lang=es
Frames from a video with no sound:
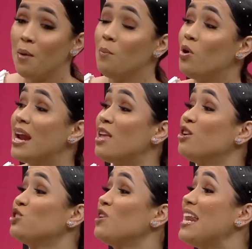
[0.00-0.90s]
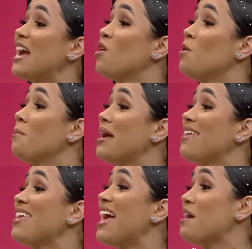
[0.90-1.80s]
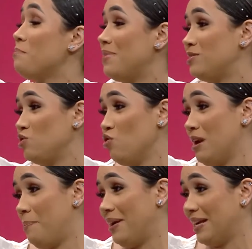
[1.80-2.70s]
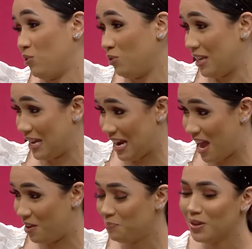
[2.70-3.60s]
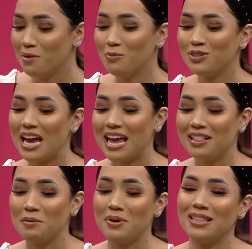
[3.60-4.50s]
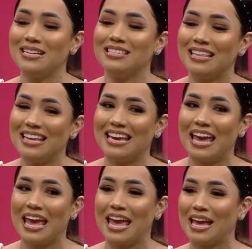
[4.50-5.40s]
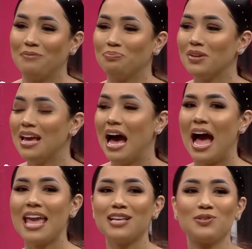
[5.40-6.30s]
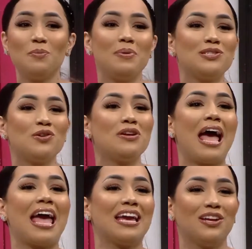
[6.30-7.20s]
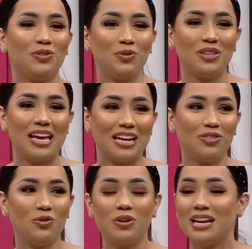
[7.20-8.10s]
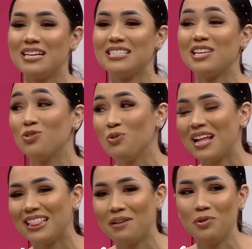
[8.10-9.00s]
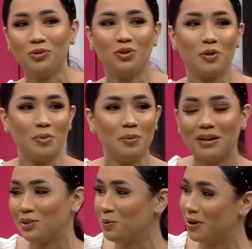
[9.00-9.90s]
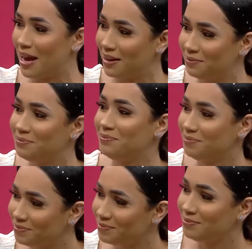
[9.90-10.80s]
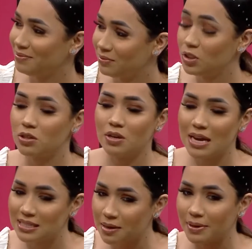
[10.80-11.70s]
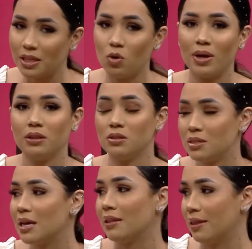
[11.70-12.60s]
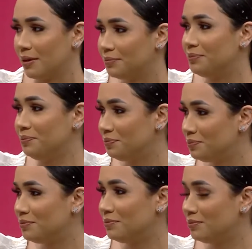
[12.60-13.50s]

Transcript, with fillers: More, yo soy la comedia en persona, para que tú estés claro. Mucha gente me dice de que, ay, es un personaje que tú tienes, tú no eres así, dura tres minutos conmigo para que tú veas. Yo soy así 24-7. ¿Y qué te